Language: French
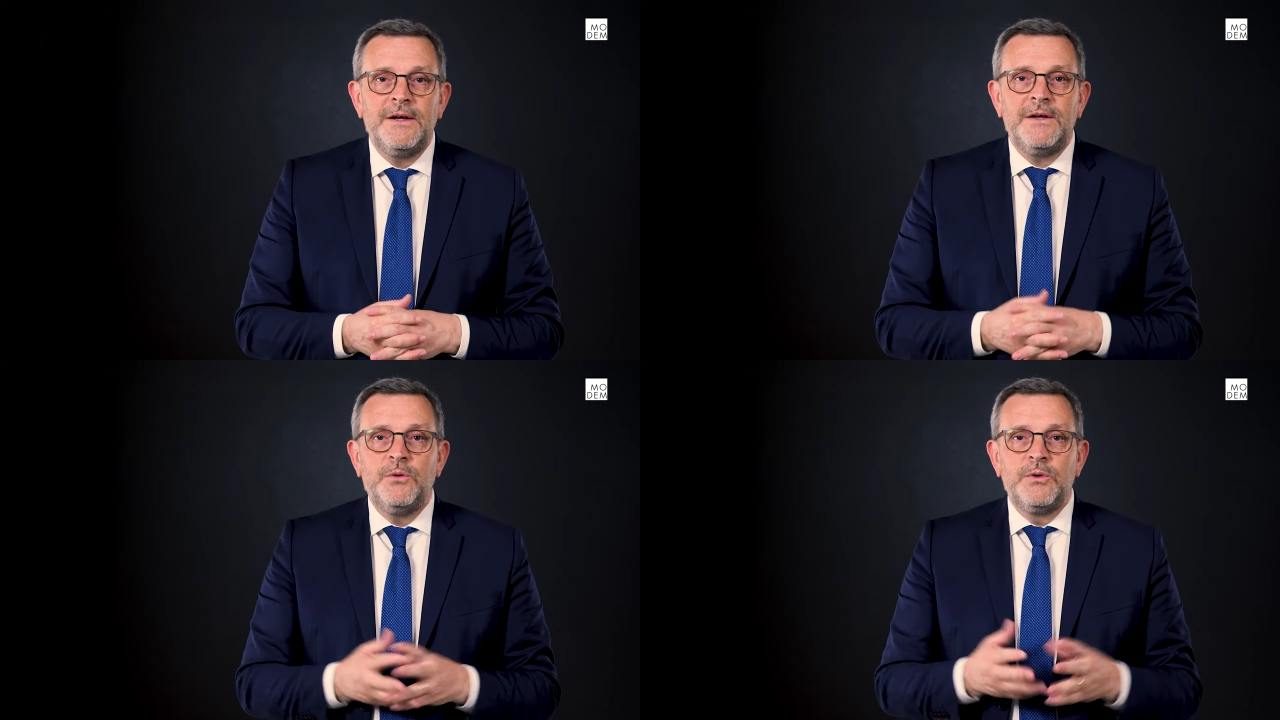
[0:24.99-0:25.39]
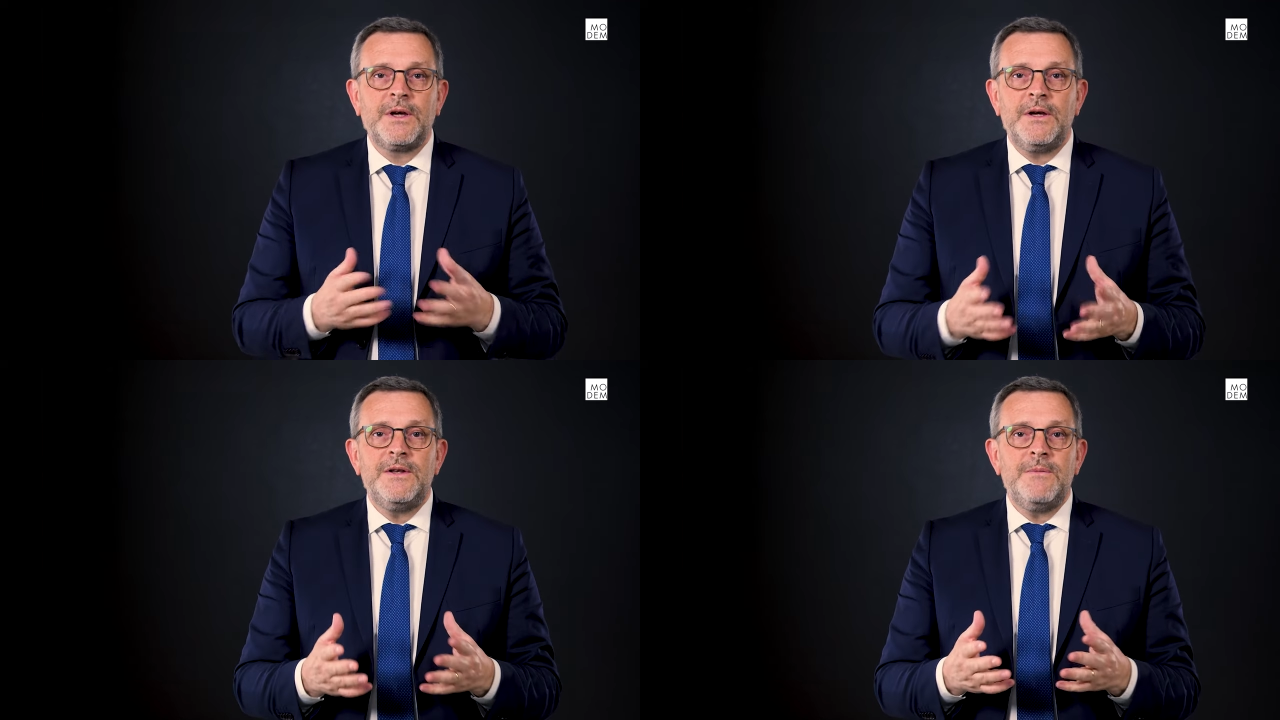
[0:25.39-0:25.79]
Et donc
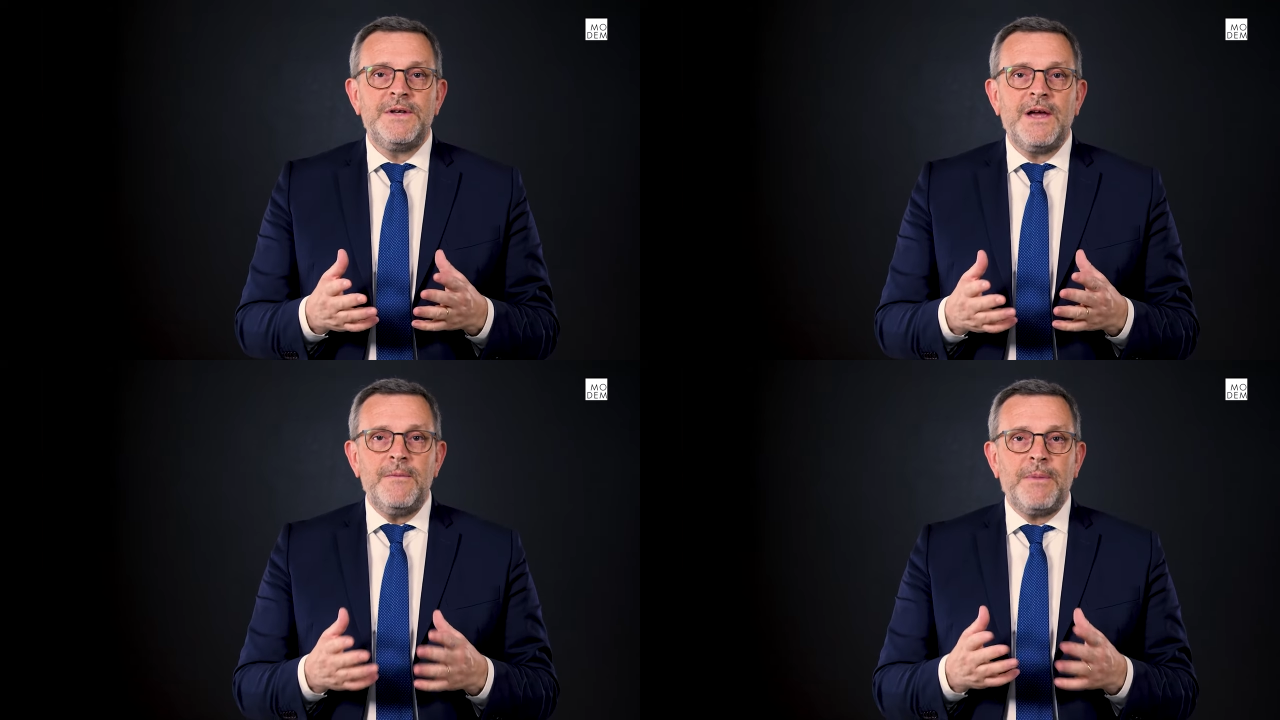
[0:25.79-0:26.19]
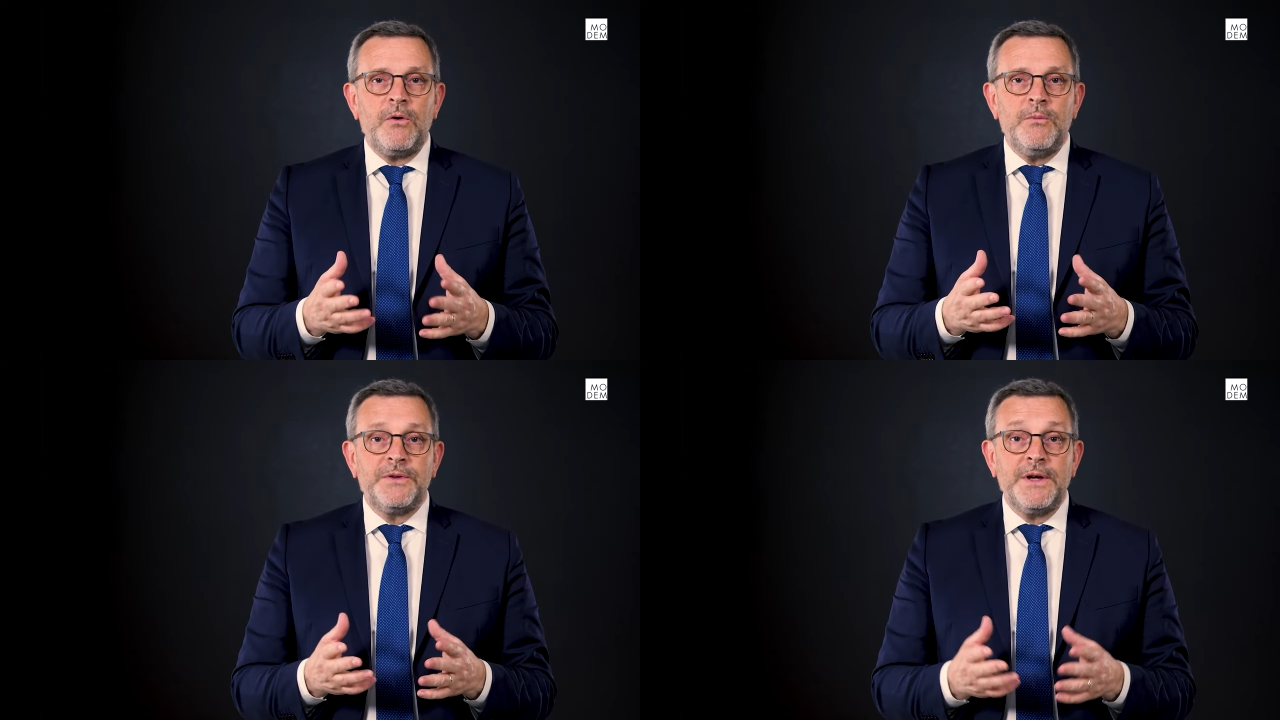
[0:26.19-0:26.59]
créer une amicale
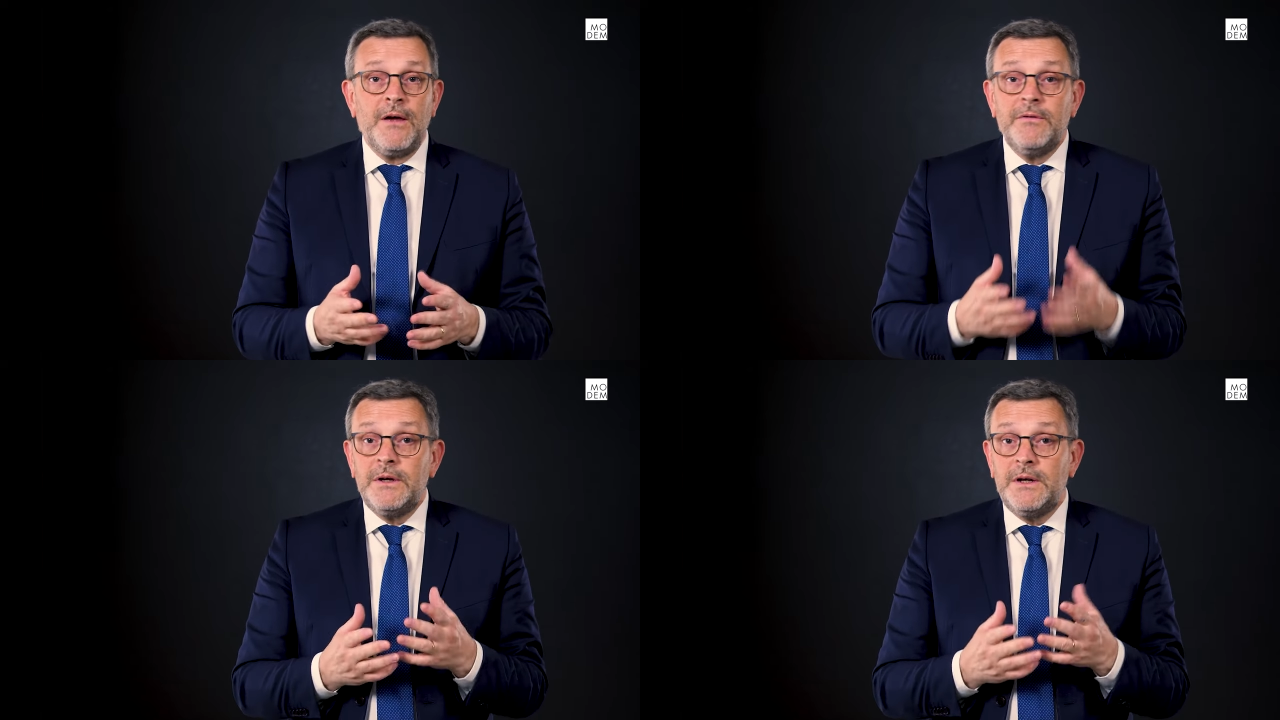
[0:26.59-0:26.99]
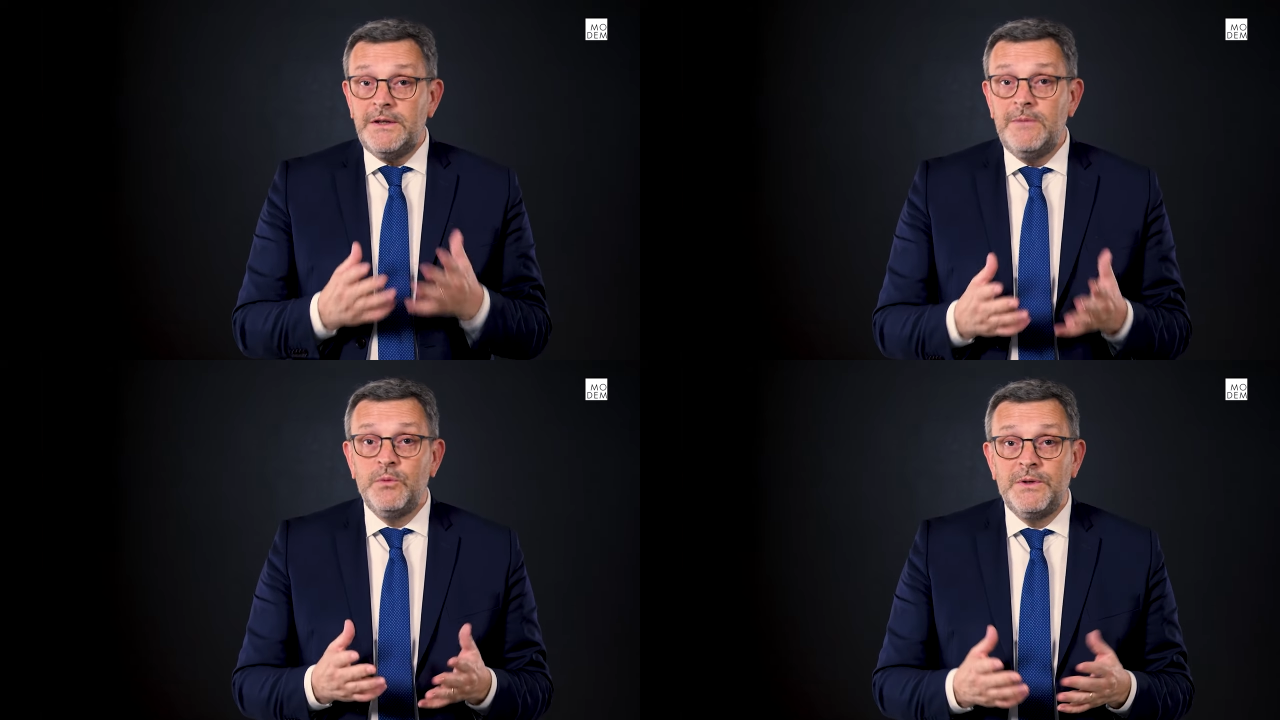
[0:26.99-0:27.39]
parlementaire avec les
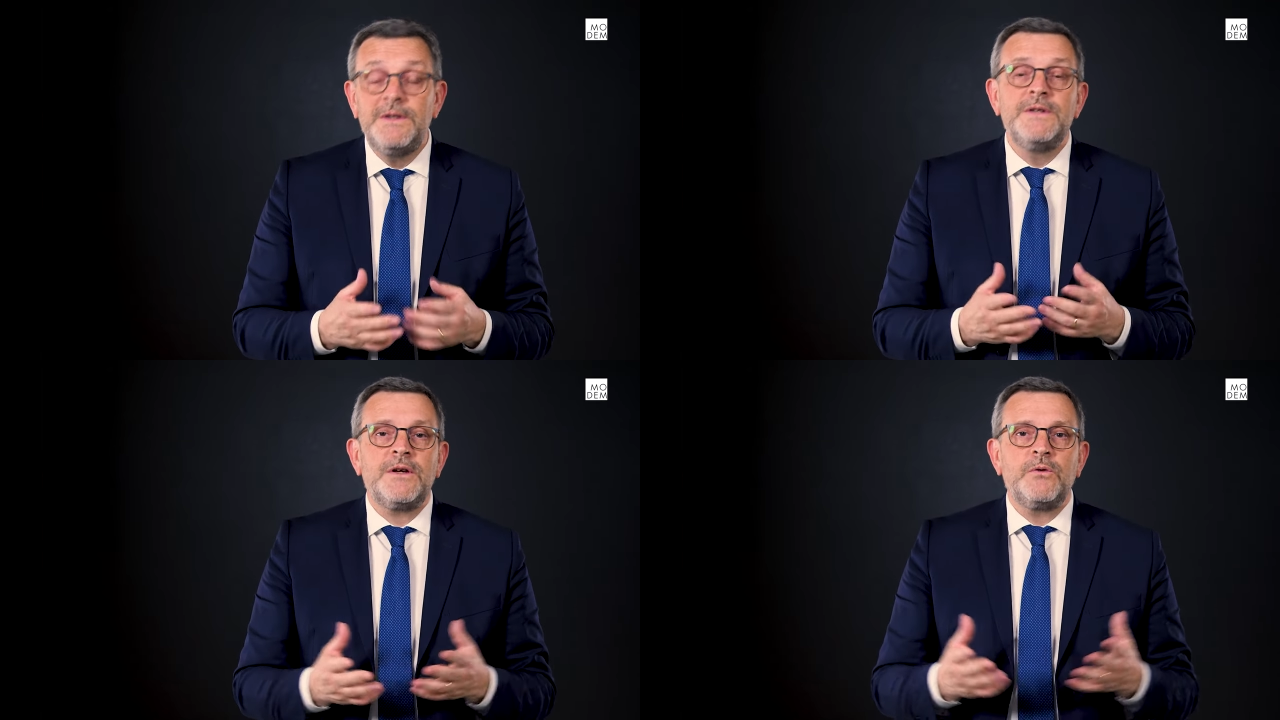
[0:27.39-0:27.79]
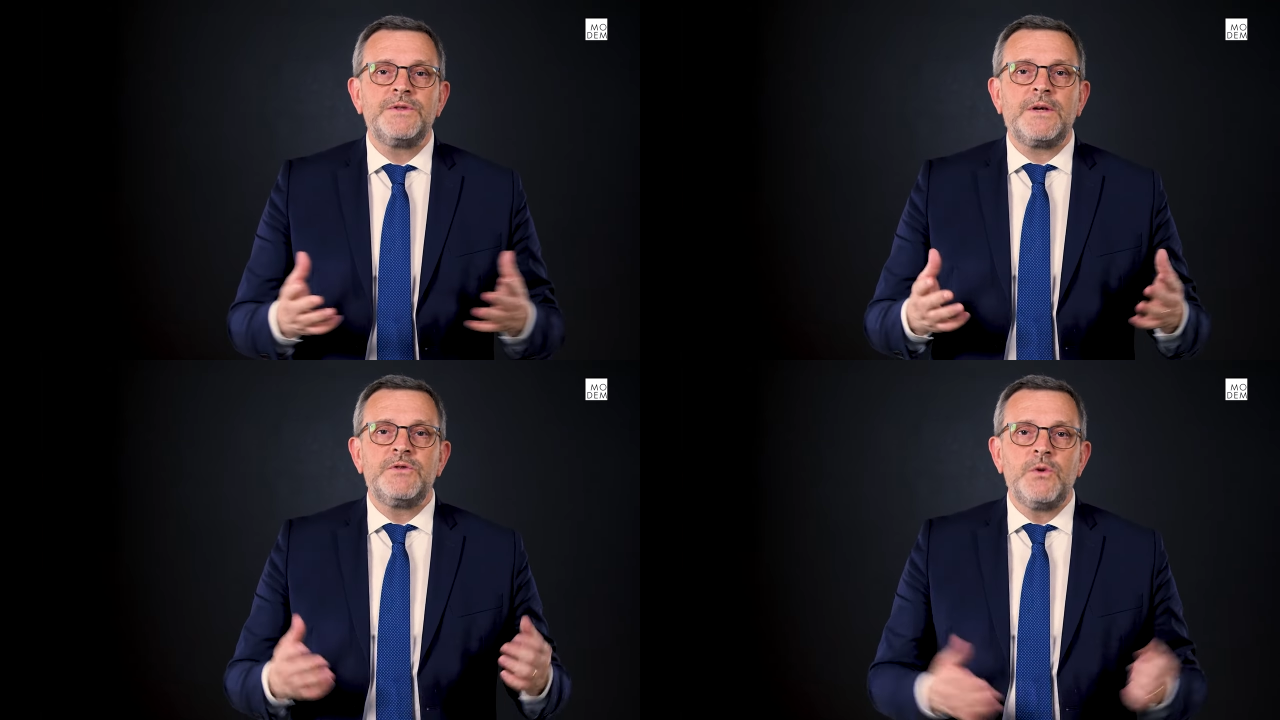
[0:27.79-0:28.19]
députés des
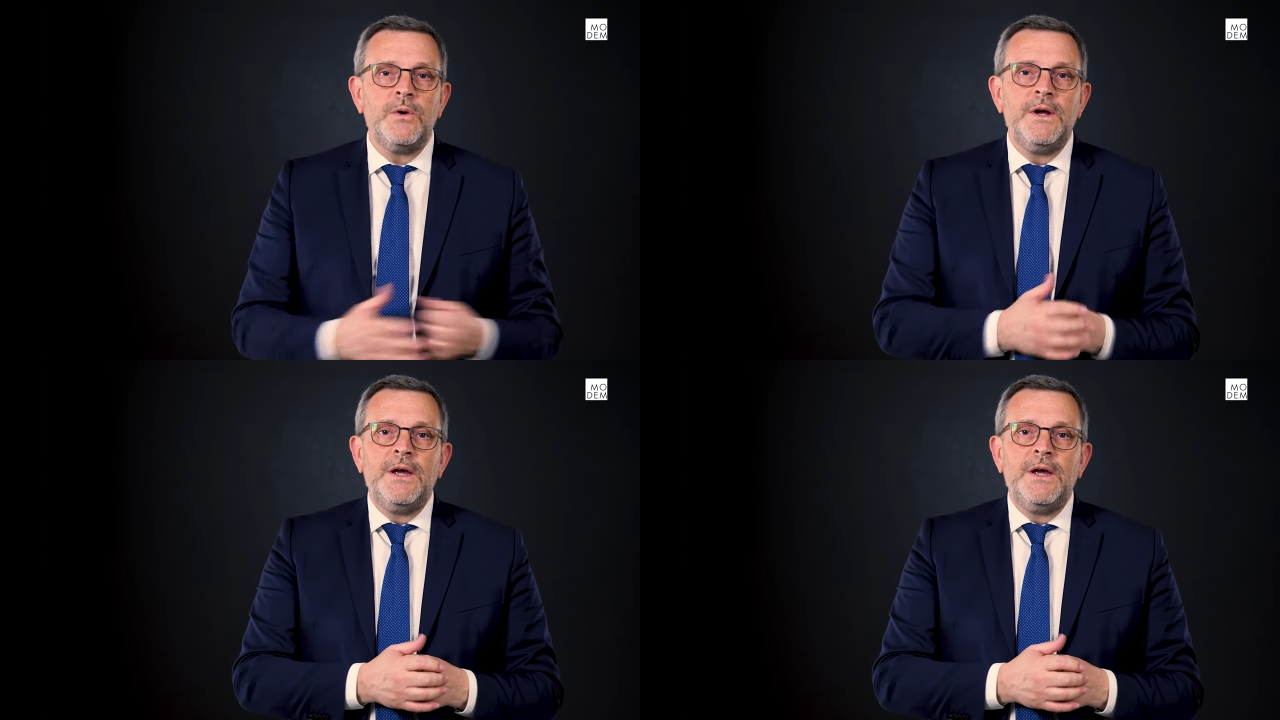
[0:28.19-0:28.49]
circonscriptions